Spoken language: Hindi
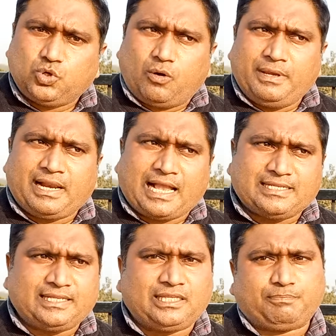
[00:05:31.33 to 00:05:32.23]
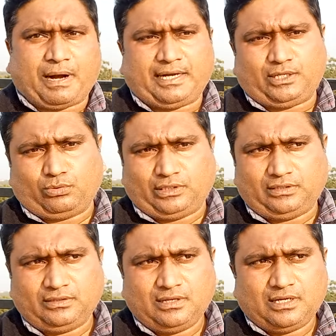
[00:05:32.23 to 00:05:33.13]
जो भी राजनीतिक पार्टी होगी
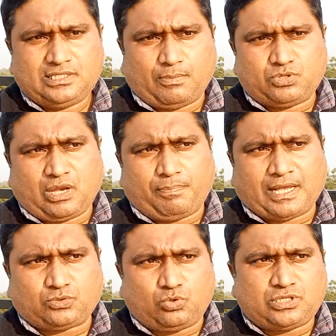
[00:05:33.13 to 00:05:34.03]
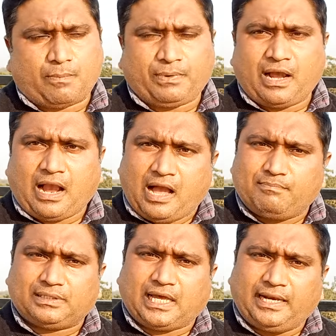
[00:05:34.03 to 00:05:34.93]
हम्म। जब उसके पास कुछ अपना
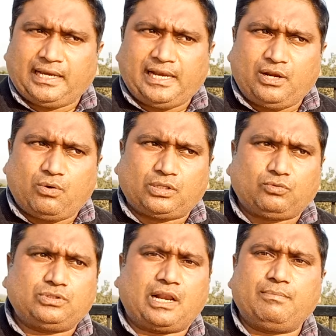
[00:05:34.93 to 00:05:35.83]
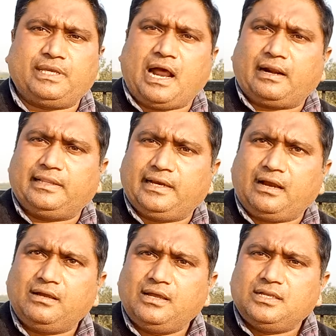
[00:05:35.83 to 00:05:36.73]
काम बताने के लिए नहीं होगा तो वो धर्म की आड़ लेगा
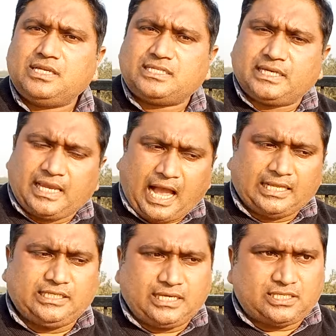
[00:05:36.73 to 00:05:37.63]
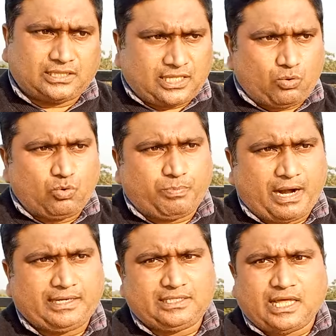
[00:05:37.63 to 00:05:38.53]
हम्म। जैसे कि आज ये सत्तारूढ़
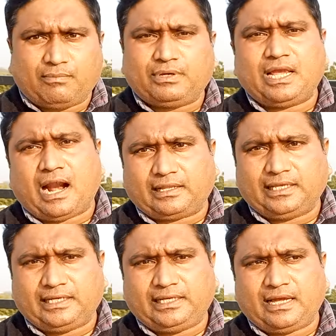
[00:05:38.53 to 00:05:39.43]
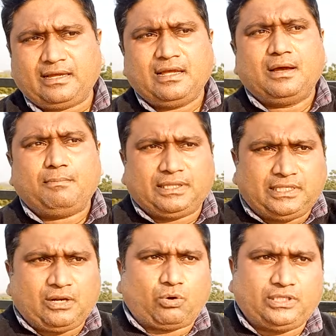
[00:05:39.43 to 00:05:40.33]
पार्टी धर्म की आड़ ले रही है
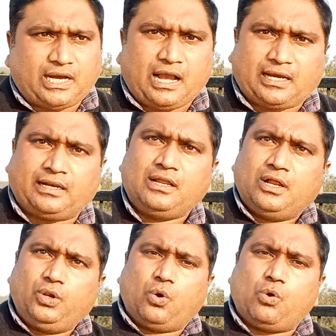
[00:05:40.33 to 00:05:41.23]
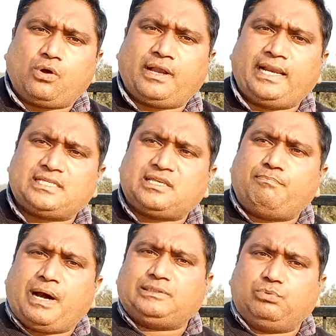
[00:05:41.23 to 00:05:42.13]
मंदिर को दिखाकर लोगों को कह रही है सब
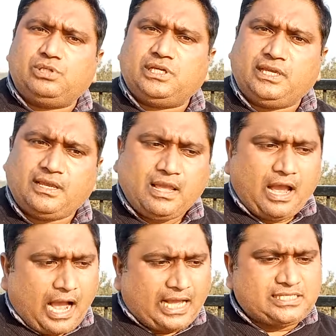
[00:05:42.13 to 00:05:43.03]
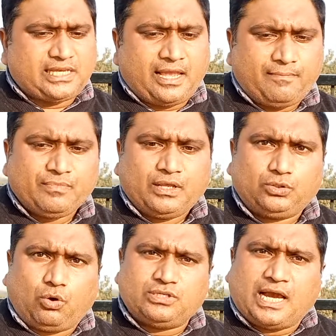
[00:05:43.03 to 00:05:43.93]
बात भूल जाइए आज से
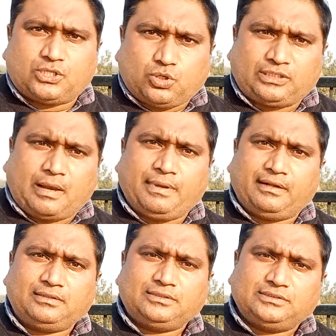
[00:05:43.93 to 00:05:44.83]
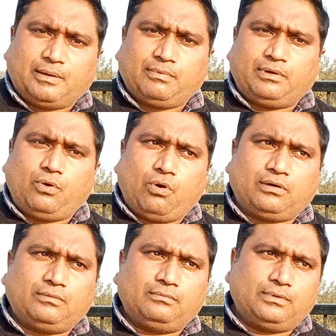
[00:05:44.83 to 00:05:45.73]
2014 में जब
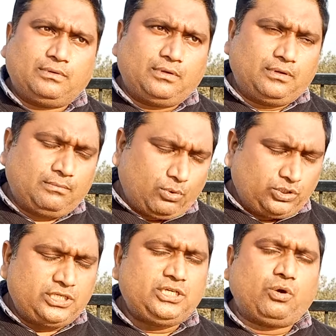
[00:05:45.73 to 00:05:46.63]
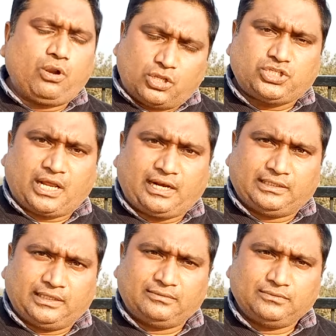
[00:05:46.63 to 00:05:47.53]
लोग मोदी जी को लॉन्च कर रहे
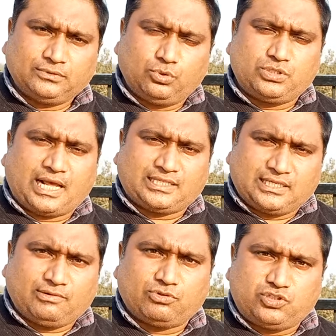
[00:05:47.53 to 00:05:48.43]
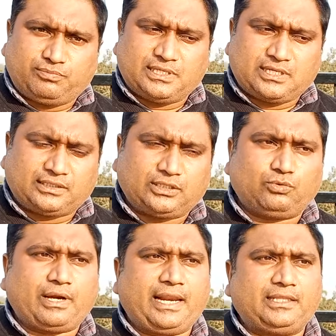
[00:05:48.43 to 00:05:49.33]
थे गुजरात के जब वो चीफ मिनिस्टर थे
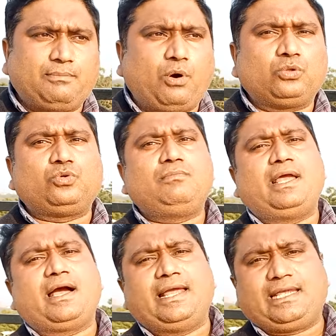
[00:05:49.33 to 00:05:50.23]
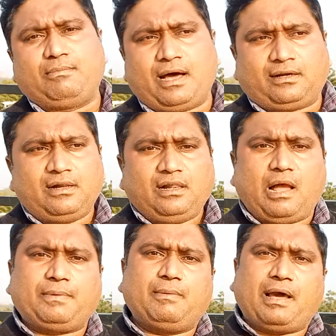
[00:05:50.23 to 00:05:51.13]
तो कह रहे थे बहुत हुई महंगाई की मार
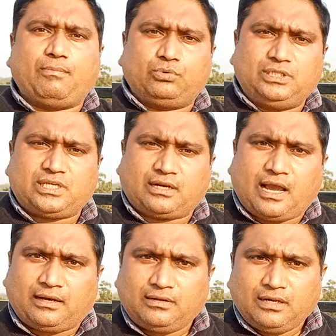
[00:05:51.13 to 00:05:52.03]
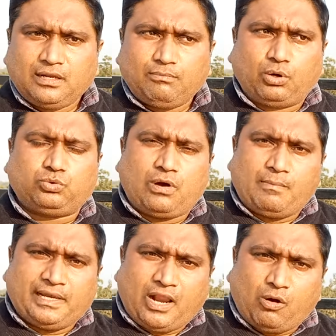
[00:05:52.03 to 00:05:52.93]
अब की बार मोदी सरकार बहुत हुआ
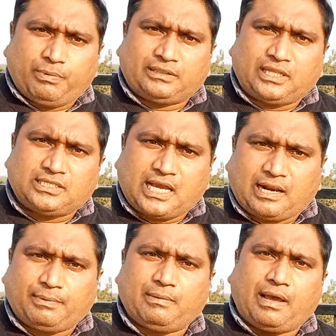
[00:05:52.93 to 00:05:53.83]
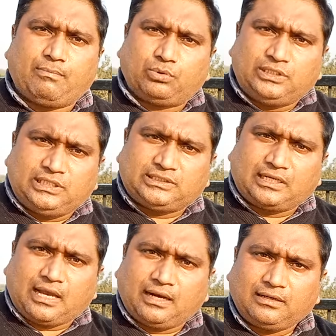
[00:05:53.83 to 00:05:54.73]
महिलाओं पे अत्याचार अब की बार मोदी की
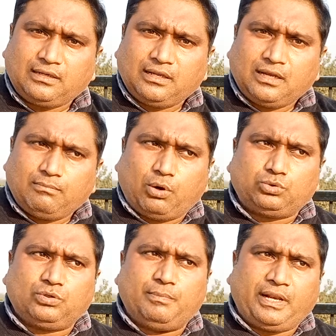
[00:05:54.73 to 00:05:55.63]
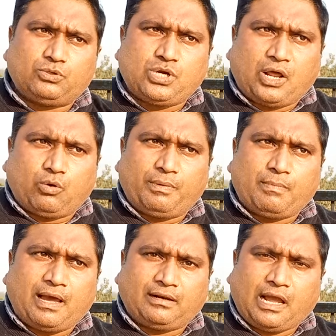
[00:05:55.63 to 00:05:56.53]
सरकार हम्म। बहुत हुई बेरोजगारों पे
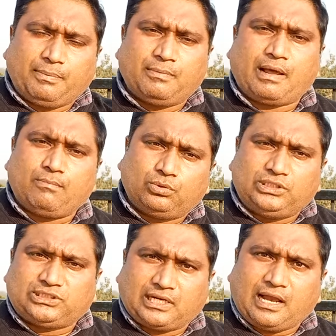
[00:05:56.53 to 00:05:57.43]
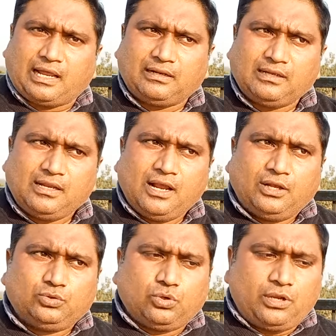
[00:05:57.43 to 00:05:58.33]
मार अब की बार मोदी सरकार हम्म।
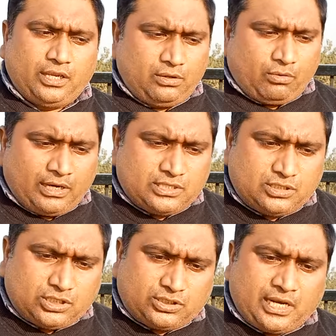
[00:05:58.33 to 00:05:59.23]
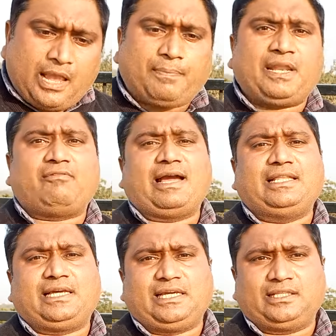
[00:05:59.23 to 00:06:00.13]
तो इन्होंने जितने अपने
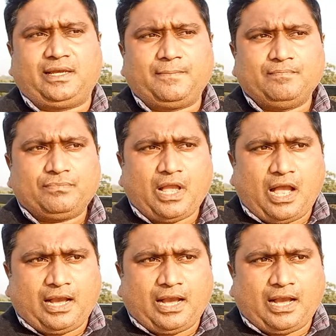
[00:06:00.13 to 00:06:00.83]
वायदे किए थे हम्म।